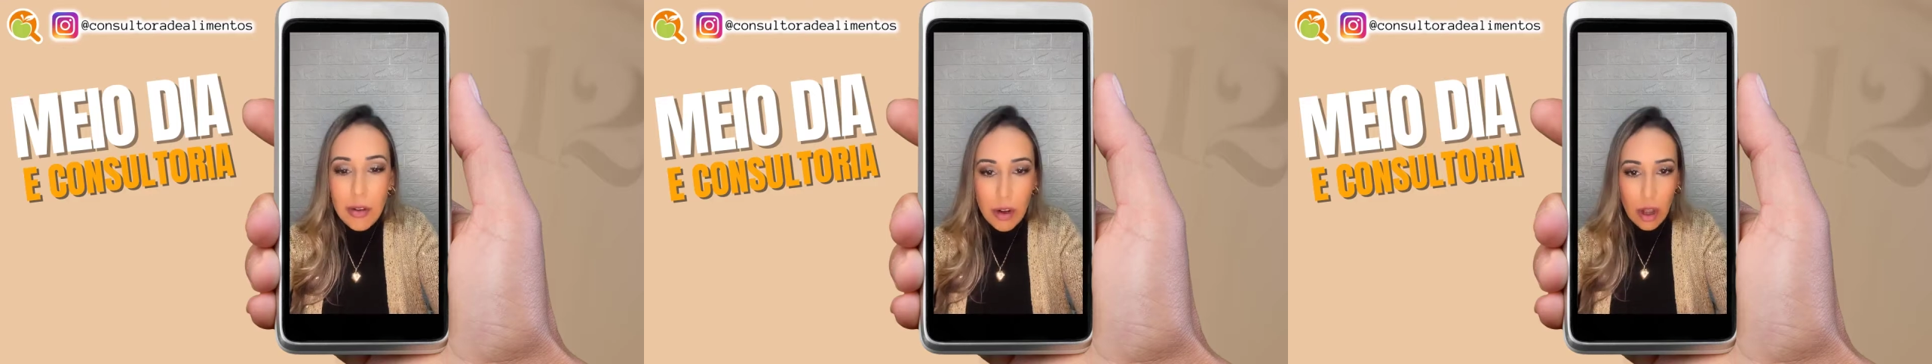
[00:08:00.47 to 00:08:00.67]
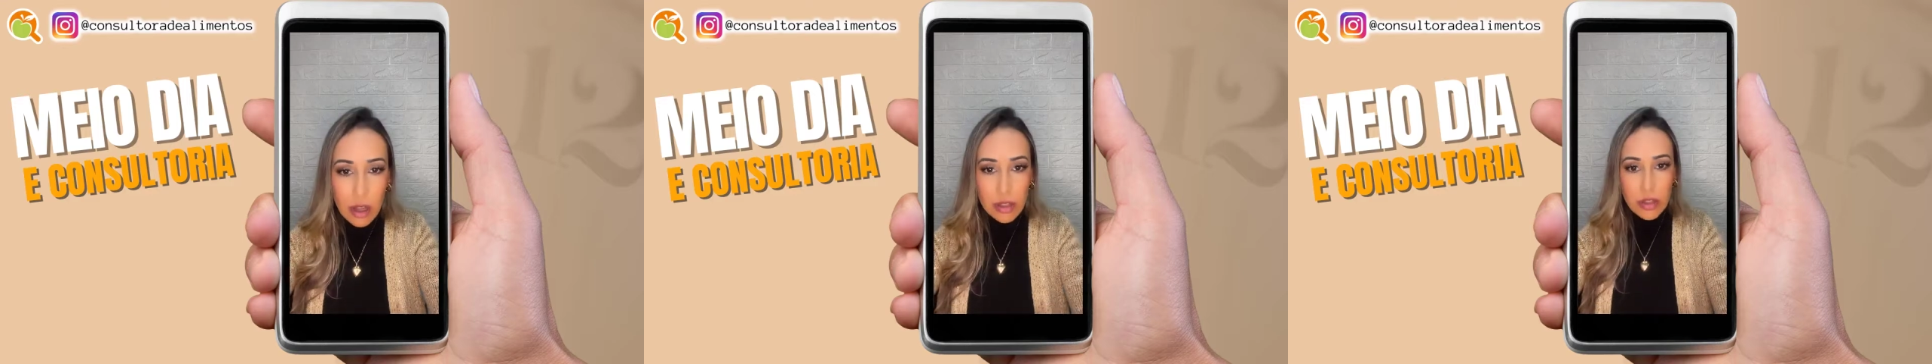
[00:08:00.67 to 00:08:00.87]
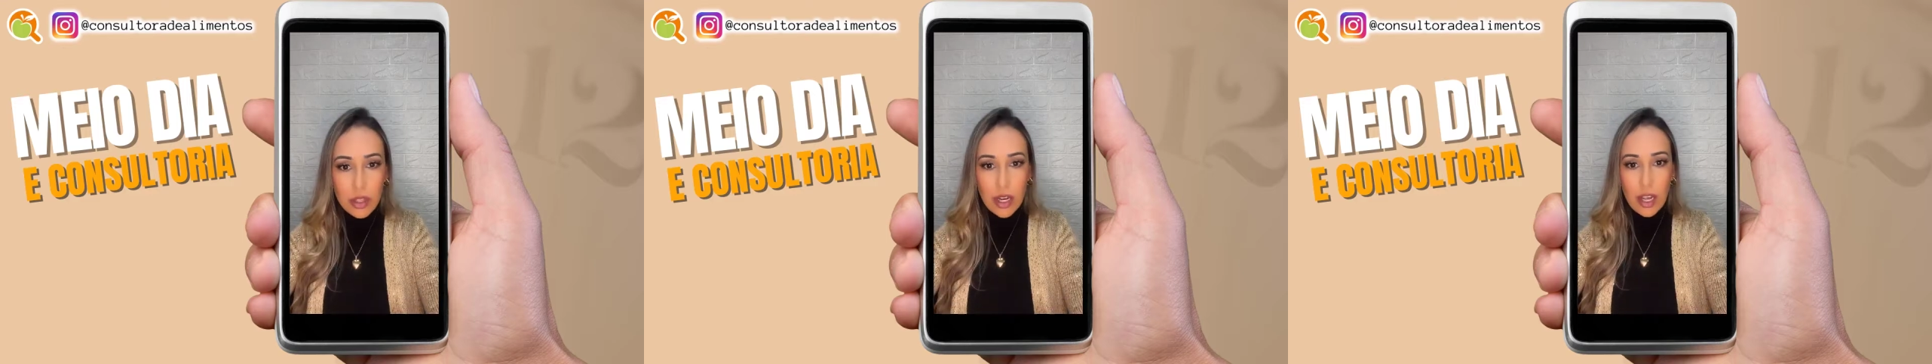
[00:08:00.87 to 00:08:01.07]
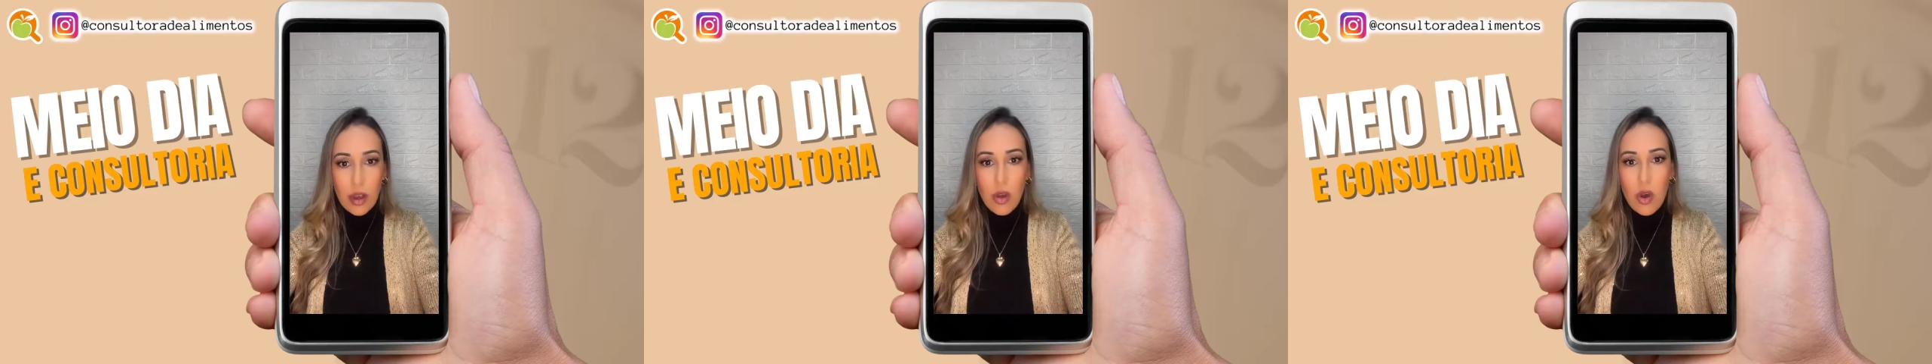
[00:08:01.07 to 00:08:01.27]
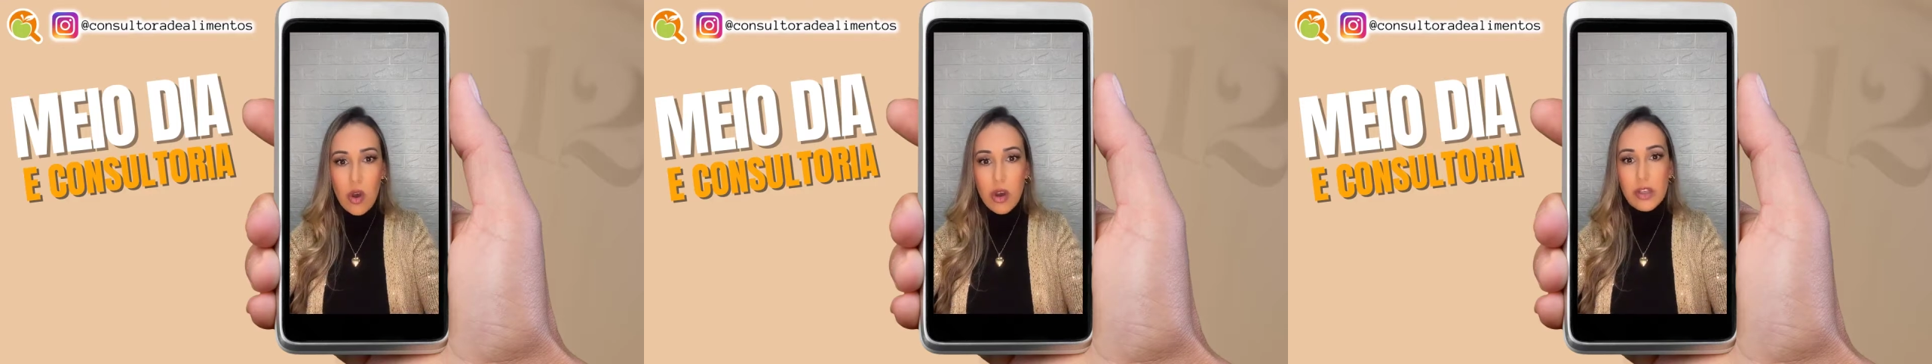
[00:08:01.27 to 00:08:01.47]
o nosso
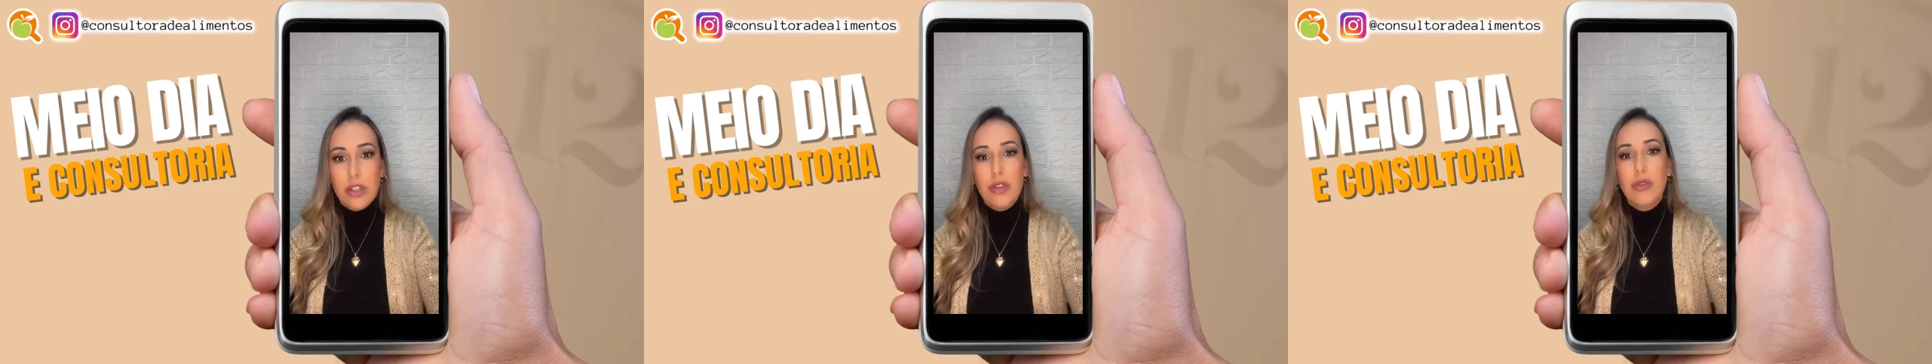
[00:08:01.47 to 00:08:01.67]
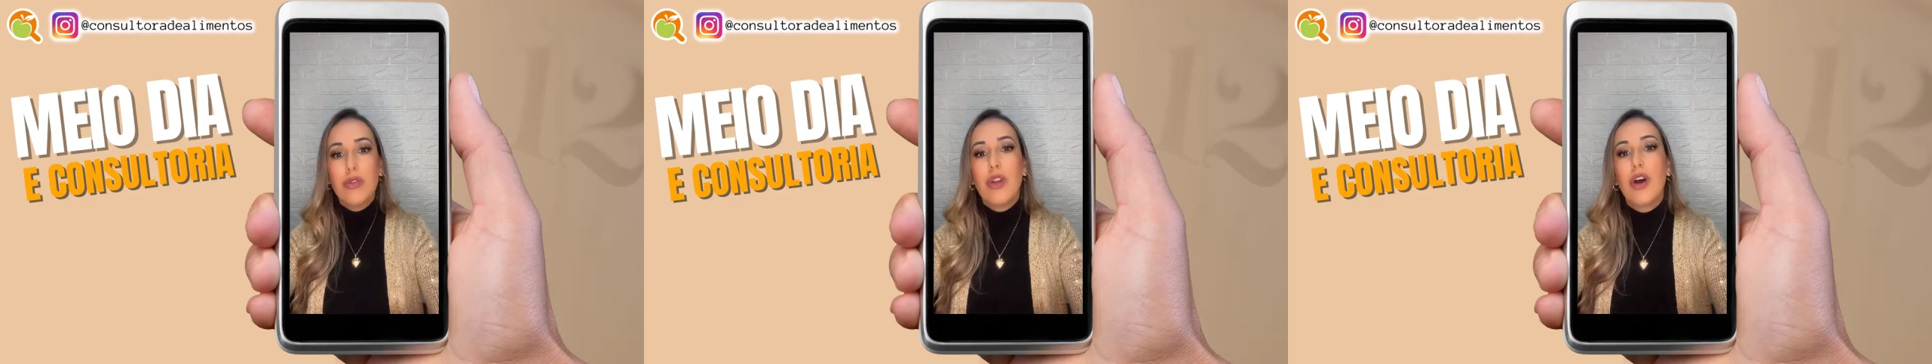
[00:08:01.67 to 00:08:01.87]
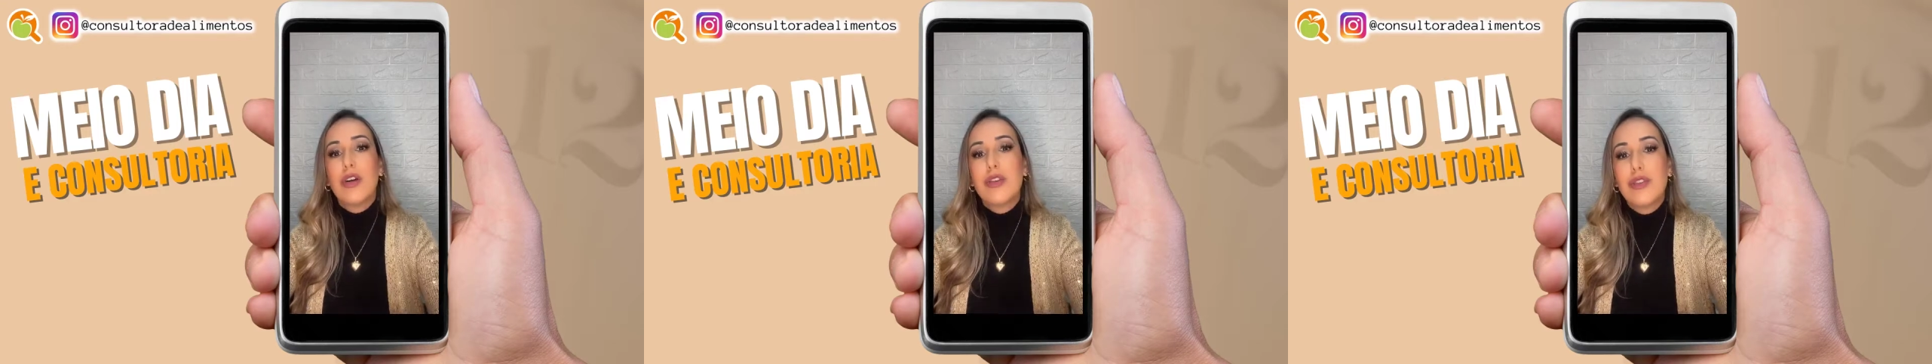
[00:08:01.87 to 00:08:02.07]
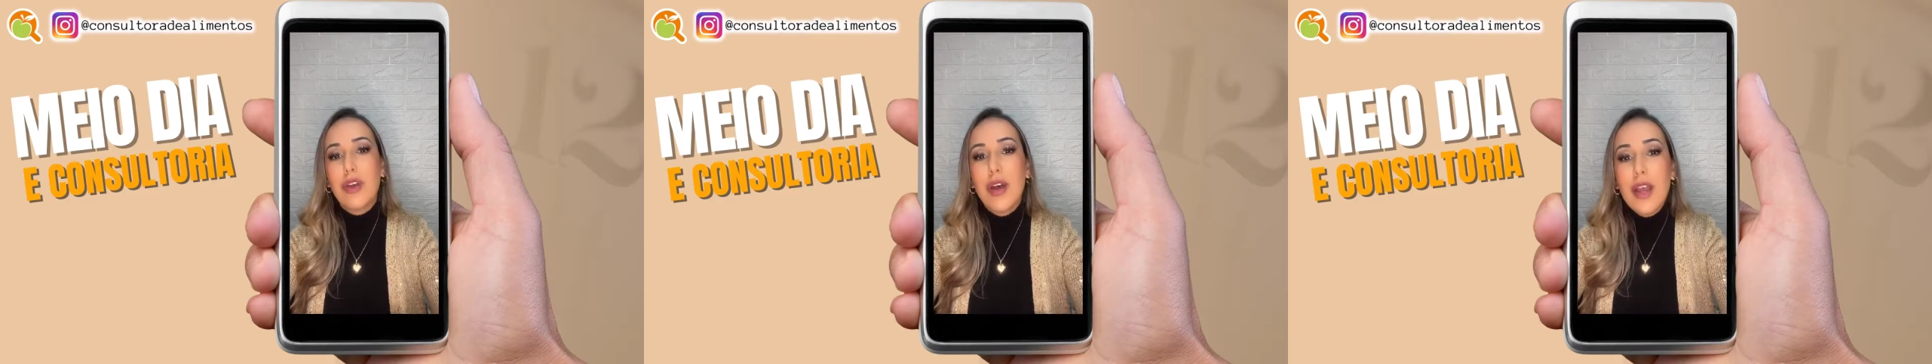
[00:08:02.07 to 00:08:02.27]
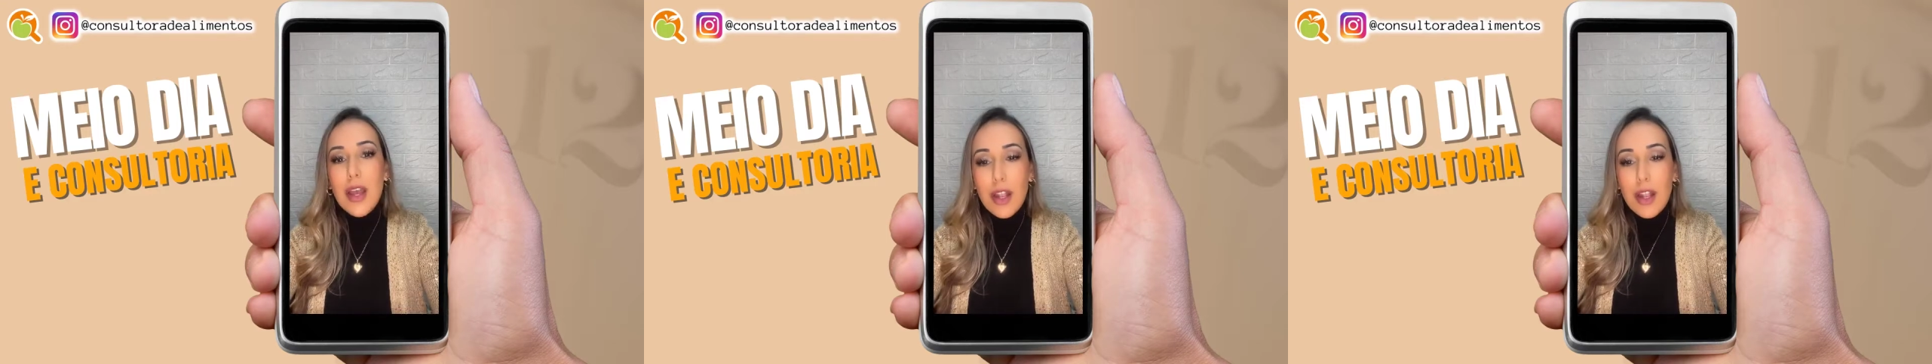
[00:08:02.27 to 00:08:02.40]
negócio, nosso,